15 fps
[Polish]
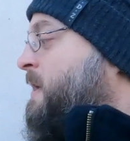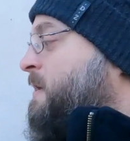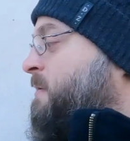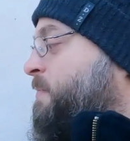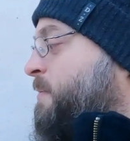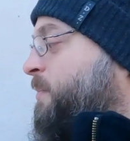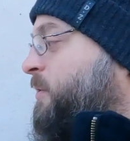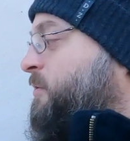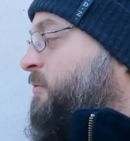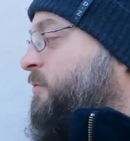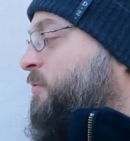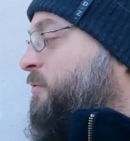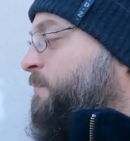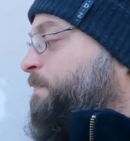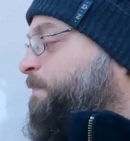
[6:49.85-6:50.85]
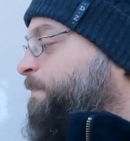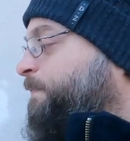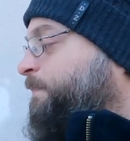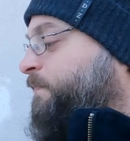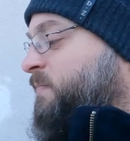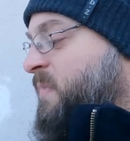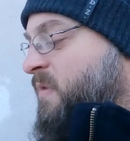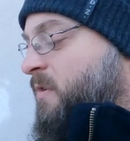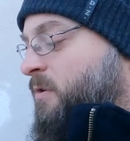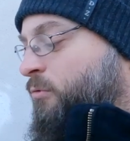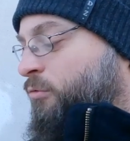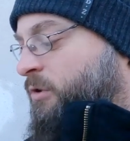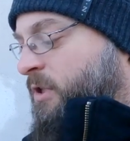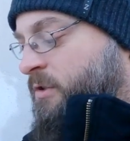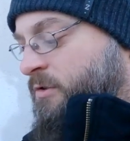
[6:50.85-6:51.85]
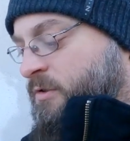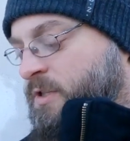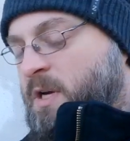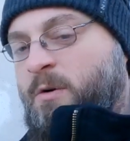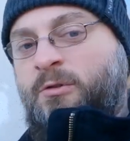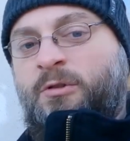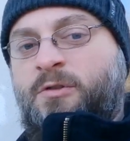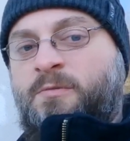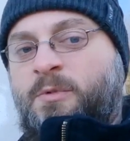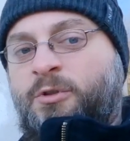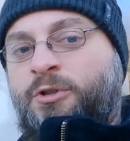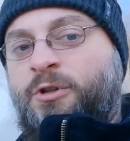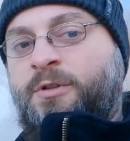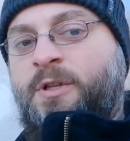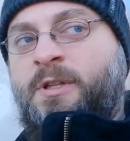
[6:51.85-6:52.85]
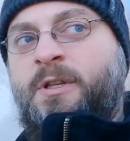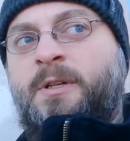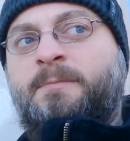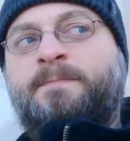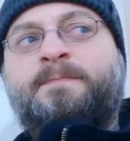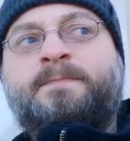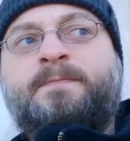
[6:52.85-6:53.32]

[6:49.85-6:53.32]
i po prostu mm, tutaj zostało to zmoczone, nie?